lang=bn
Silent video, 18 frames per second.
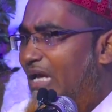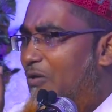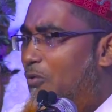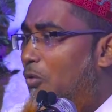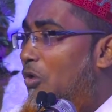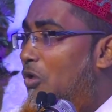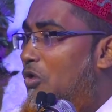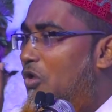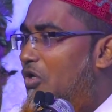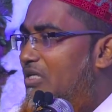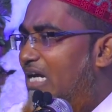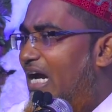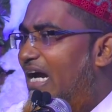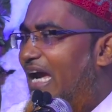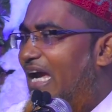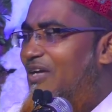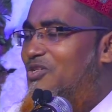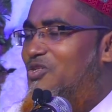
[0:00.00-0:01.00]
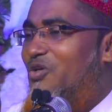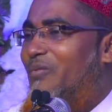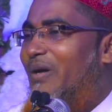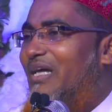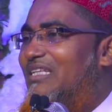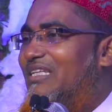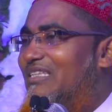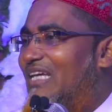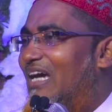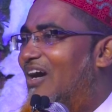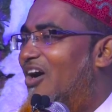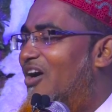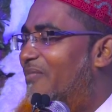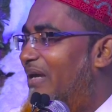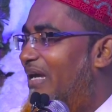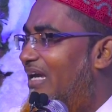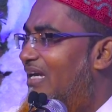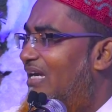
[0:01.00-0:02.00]
এই উল্টো জায়গায় চুমা দিতে
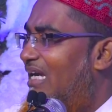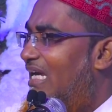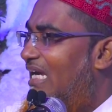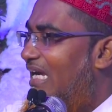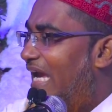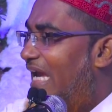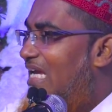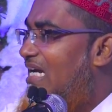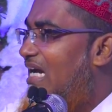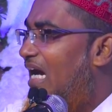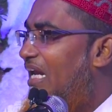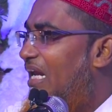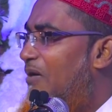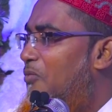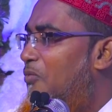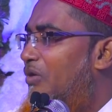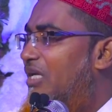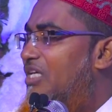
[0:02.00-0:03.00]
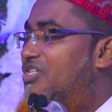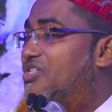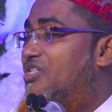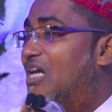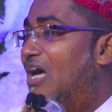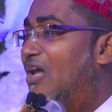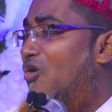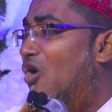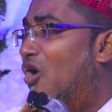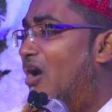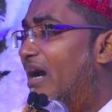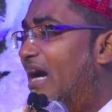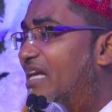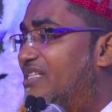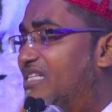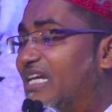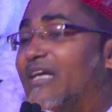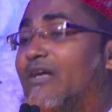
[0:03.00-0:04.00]
হবে এইখানে উনিশটা
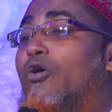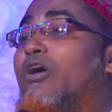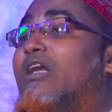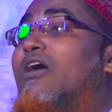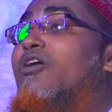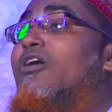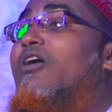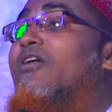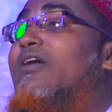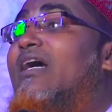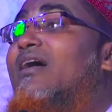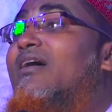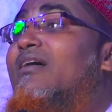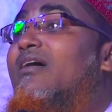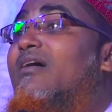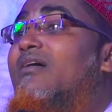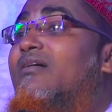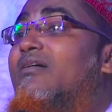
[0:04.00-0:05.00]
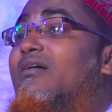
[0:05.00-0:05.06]
রগ আছে কটা কটা কটা